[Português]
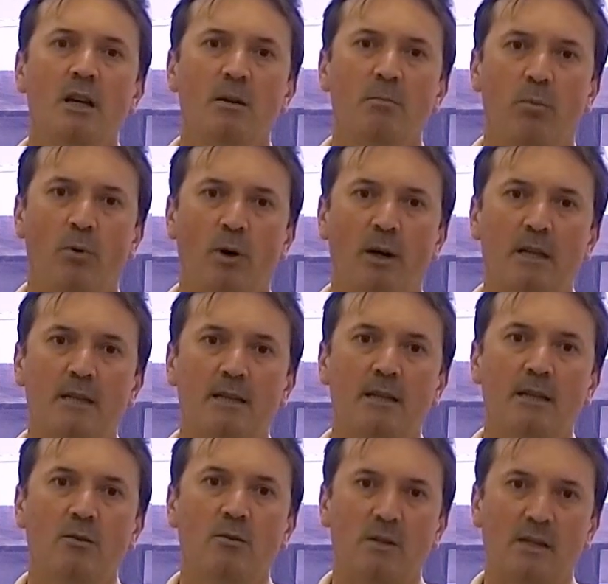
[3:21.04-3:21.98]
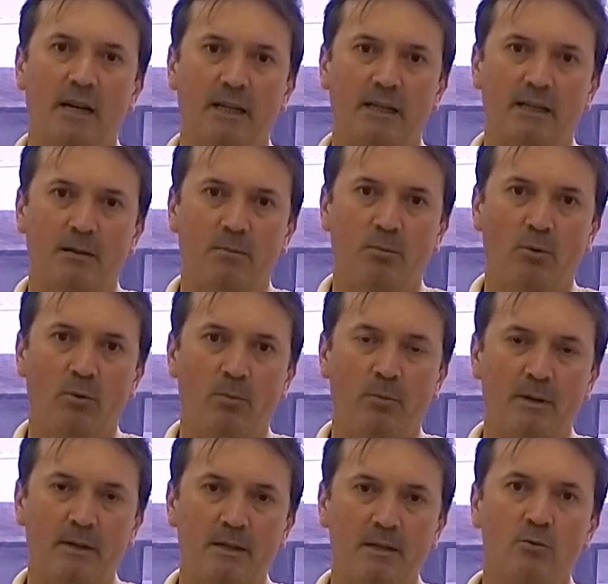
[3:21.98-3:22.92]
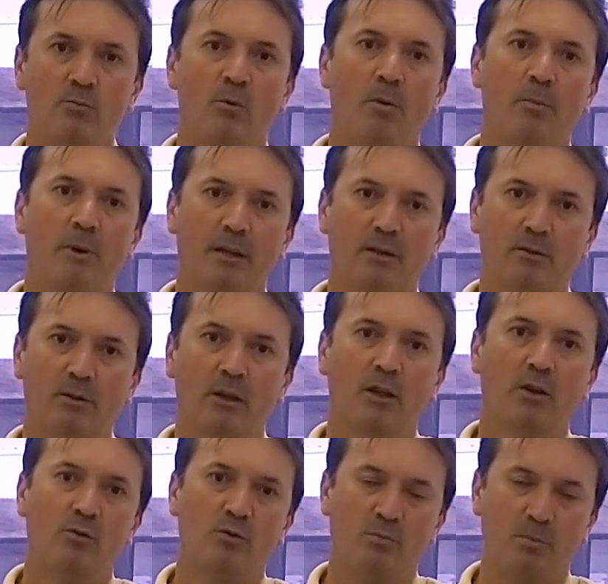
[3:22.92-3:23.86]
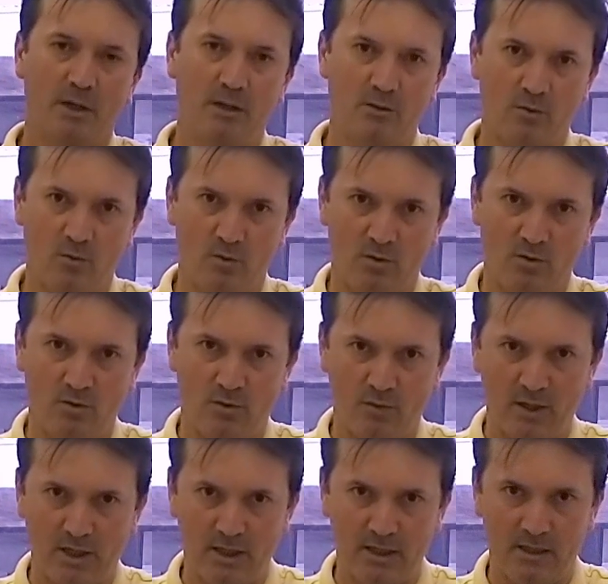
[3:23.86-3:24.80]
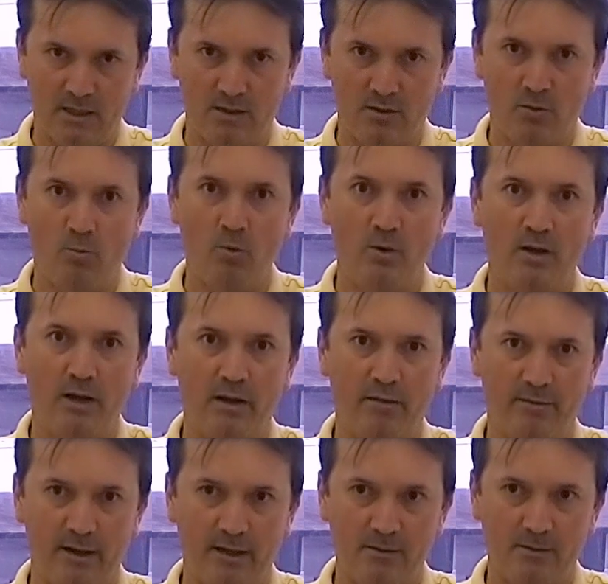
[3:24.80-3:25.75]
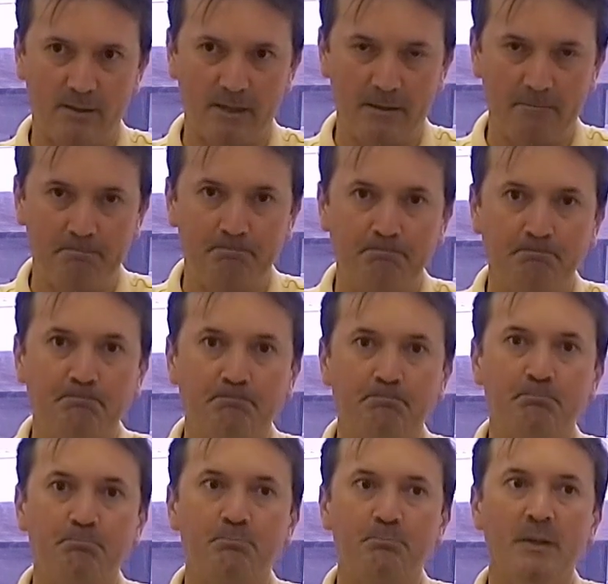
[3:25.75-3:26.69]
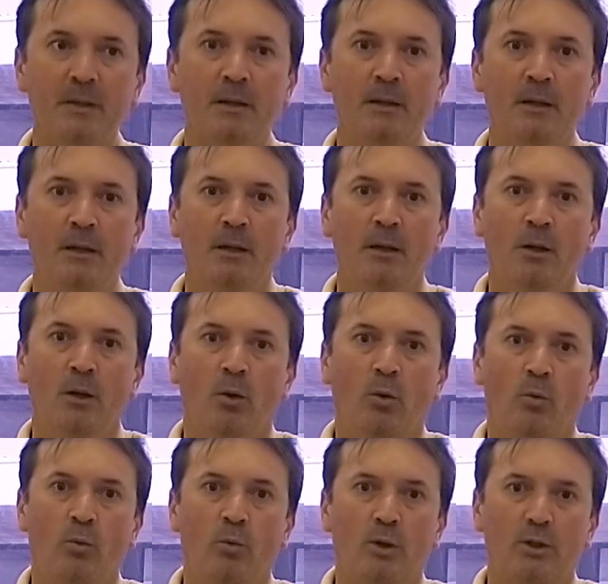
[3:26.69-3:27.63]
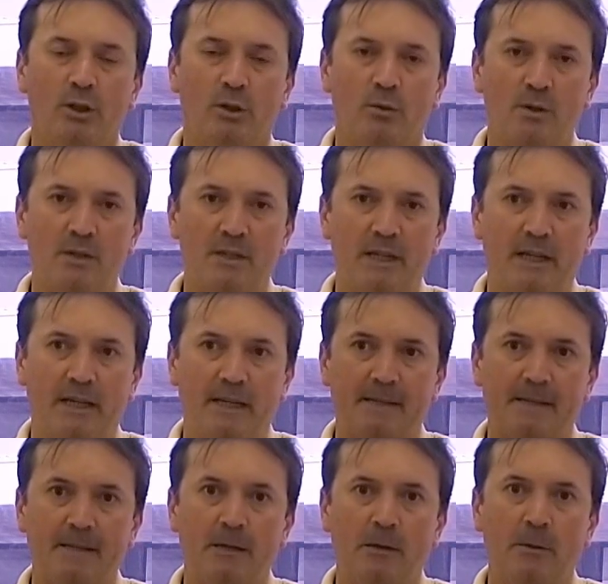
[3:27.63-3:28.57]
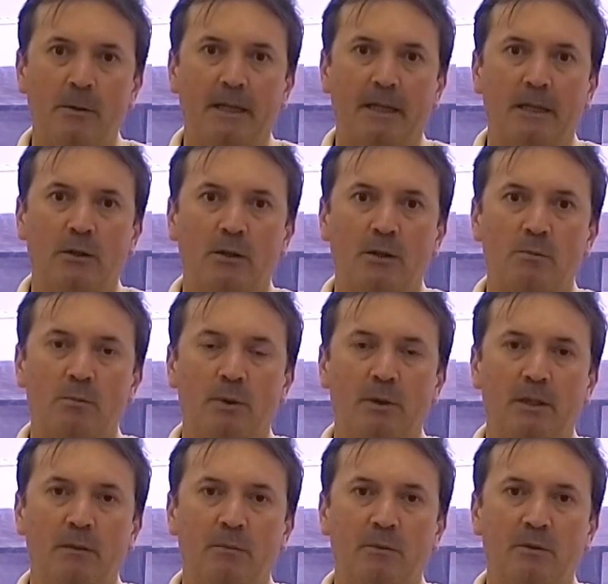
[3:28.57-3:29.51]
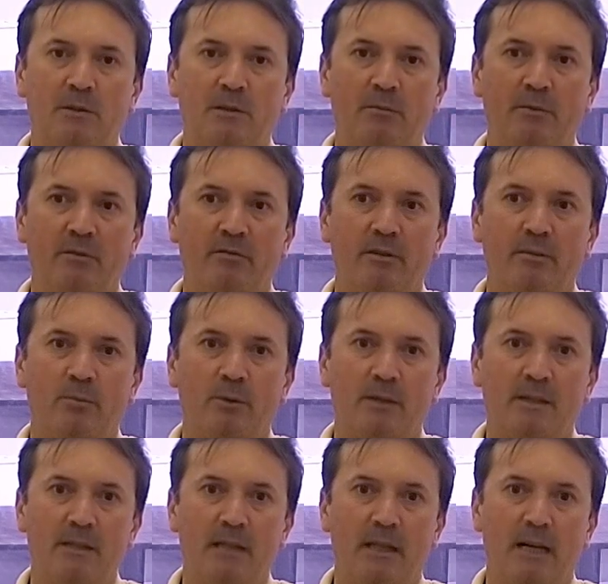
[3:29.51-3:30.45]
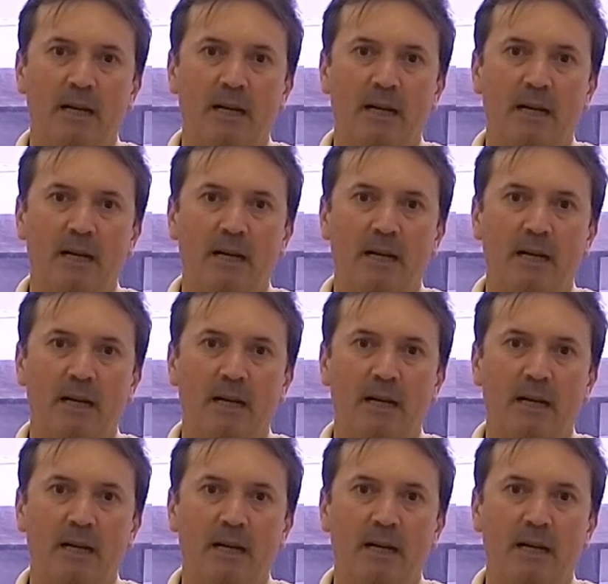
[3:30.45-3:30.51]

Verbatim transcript: e ele pode sim usar essa poupança no momento em que os preços dos fertilizantes estão muito elevados. Tá? Uma outra consideração né, que nós podemos também ver por esse